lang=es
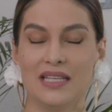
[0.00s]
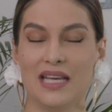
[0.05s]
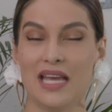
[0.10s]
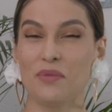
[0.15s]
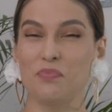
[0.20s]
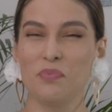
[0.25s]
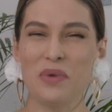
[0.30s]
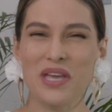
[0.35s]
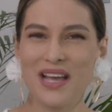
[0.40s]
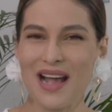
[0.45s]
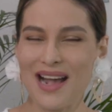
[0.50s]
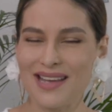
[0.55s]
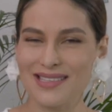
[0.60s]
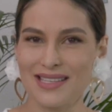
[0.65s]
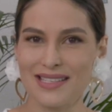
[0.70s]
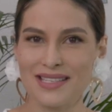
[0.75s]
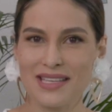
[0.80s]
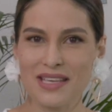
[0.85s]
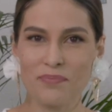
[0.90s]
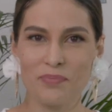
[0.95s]
En mi
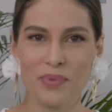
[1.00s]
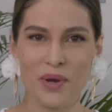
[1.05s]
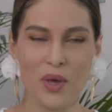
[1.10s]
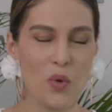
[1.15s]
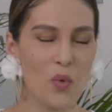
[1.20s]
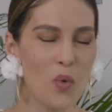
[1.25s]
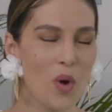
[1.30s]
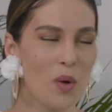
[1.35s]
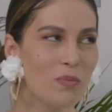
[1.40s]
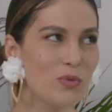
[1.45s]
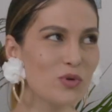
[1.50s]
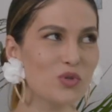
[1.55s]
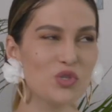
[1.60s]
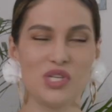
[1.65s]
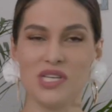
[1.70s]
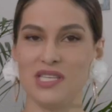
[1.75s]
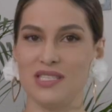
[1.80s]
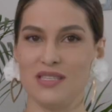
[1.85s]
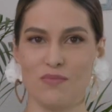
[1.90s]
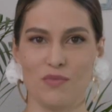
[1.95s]
casa siempre hubo
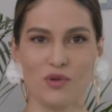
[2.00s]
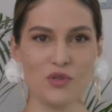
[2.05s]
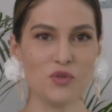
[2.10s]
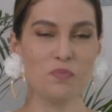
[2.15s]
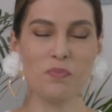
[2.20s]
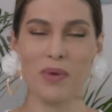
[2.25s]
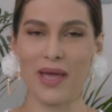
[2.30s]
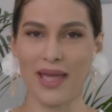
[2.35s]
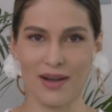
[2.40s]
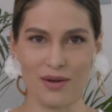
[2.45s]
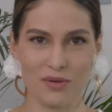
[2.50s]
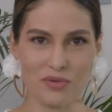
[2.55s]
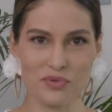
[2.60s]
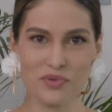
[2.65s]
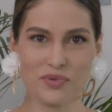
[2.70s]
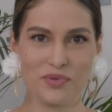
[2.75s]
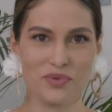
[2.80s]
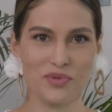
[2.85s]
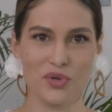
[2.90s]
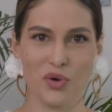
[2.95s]
muchísimos
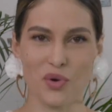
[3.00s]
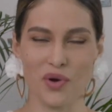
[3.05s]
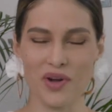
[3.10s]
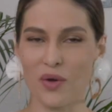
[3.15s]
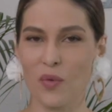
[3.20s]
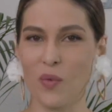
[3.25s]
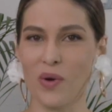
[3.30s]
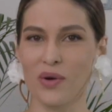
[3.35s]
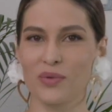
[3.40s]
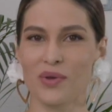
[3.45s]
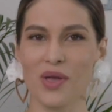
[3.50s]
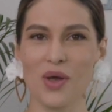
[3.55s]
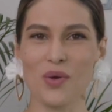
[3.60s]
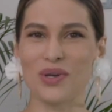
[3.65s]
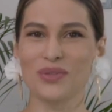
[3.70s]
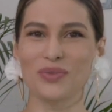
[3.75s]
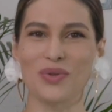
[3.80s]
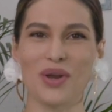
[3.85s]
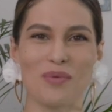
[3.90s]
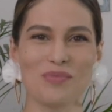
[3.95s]
perros. Yo recuerdo que
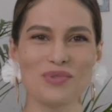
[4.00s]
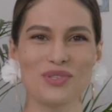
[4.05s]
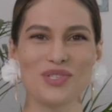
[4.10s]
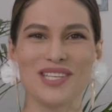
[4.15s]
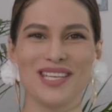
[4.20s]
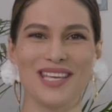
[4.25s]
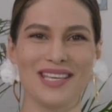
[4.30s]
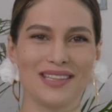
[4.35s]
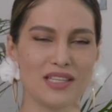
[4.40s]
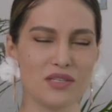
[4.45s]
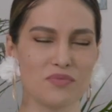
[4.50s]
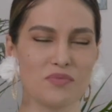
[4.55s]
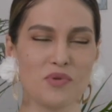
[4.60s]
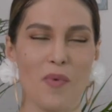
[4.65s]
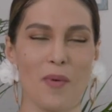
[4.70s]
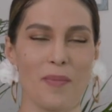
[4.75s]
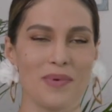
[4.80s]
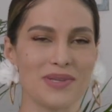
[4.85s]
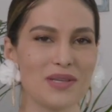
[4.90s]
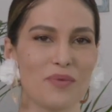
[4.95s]
cuando éramos chiquitos mi
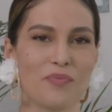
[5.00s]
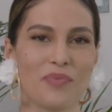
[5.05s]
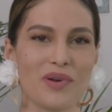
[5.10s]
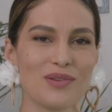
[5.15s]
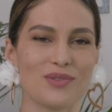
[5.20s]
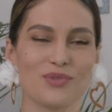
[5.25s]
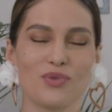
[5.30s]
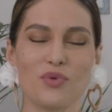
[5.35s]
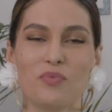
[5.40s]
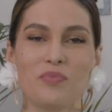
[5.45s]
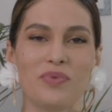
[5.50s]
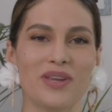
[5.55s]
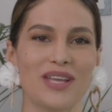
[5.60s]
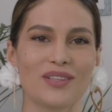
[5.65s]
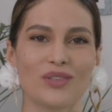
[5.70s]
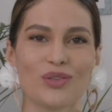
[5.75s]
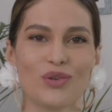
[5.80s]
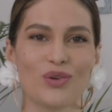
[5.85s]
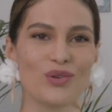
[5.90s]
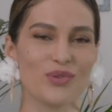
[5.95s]
papá siempre nos
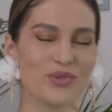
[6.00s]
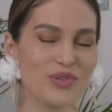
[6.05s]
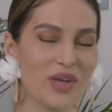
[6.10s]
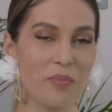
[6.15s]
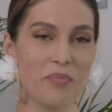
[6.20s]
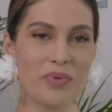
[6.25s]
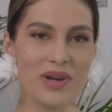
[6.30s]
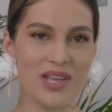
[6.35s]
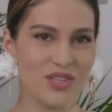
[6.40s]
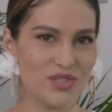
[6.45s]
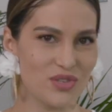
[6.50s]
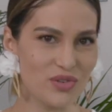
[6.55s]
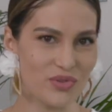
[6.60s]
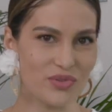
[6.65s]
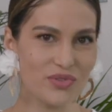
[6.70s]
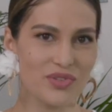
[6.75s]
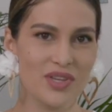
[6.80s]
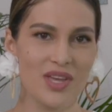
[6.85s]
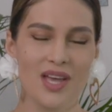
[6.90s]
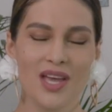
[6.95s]
cumplía todos los
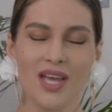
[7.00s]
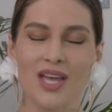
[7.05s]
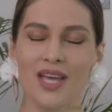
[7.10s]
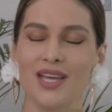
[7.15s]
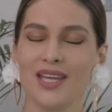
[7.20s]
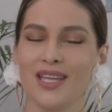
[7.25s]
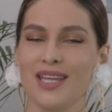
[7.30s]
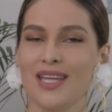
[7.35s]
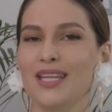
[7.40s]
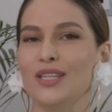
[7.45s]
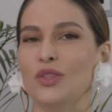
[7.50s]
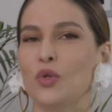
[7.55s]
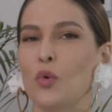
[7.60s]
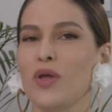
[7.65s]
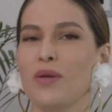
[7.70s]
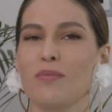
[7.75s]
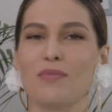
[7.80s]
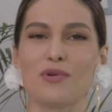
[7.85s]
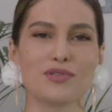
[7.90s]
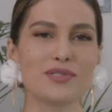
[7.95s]
caprichos y
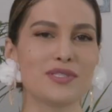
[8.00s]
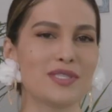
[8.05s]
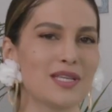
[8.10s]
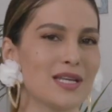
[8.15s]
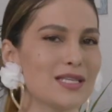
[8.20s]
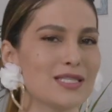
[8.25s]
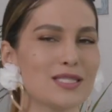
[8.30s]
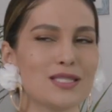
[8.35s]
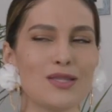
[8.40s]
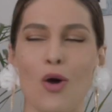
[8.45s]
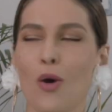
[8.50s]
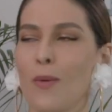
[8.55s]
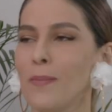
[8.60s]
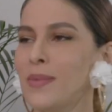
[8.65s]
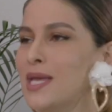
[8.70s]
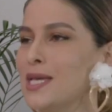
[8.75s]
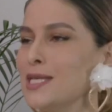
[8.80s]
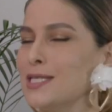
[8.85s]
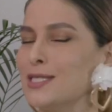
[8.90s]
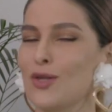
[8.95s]
tuvimos tres
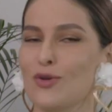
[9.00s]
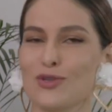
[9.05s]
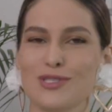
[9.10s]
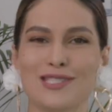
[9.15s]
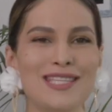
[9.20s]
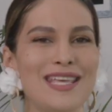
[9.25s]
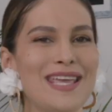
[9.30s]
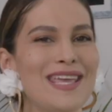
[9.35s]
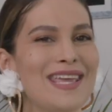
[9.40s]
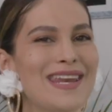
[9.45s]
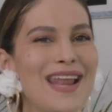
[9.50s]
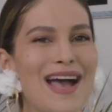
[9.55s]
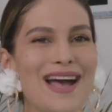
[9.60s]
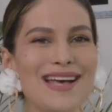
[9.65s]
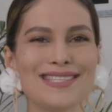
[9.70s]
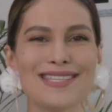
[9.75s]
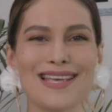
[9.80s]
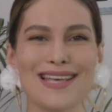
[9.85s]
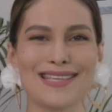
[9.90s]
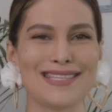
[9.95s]
Tomis, dos
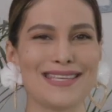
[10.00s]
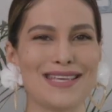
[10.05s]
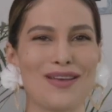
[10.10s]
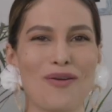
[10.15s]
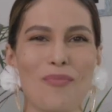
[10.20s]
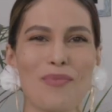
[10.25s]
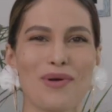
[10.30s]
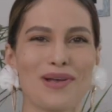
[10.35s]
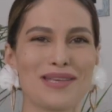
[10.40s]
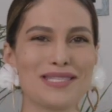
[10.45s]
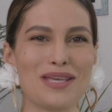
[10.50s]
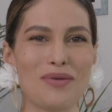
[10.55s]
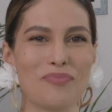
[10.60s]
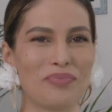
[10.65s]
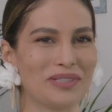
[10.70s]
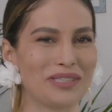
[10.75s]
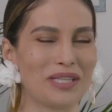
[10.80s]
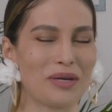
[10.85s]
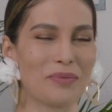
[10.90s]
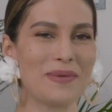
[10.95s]
Dinas, así como que
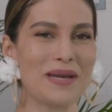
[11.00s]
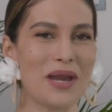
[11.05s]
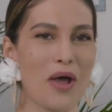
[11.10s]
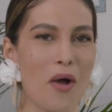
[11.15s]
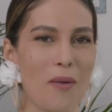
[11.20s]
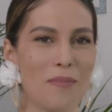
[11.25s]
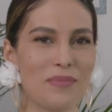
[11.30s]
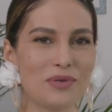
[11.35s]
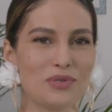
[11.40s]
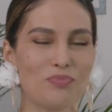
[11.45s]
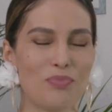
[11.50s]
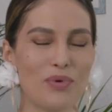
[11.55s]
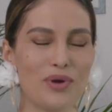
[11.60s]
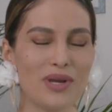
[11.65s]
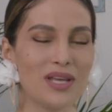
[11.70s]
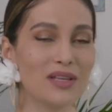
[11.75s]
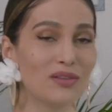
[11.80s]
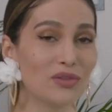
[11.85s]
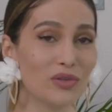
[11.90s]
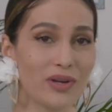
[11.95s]
siempre terminábamos
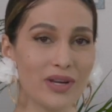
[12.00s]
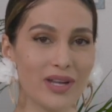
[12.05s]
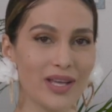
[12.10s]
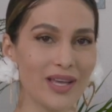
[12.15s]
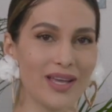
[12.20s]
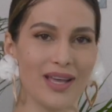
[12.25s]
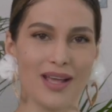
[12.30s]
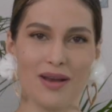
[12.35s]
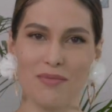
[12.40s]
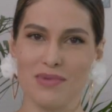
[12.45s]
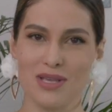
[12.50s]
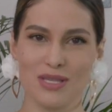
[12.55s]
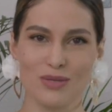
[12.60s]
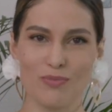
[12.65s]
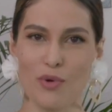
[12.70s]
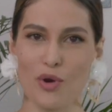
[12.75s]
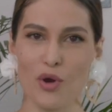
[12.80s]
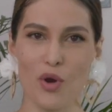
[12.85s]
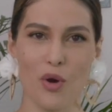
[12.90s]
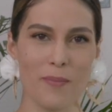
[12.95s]
poniéndole el
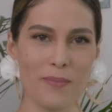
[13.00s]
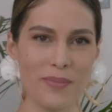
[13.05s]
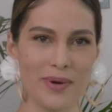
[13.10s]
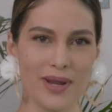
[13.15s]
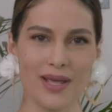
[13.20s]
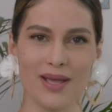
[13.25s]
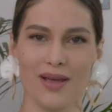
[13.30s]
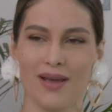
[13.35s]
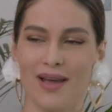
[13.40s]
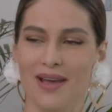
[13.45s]
mismo nombre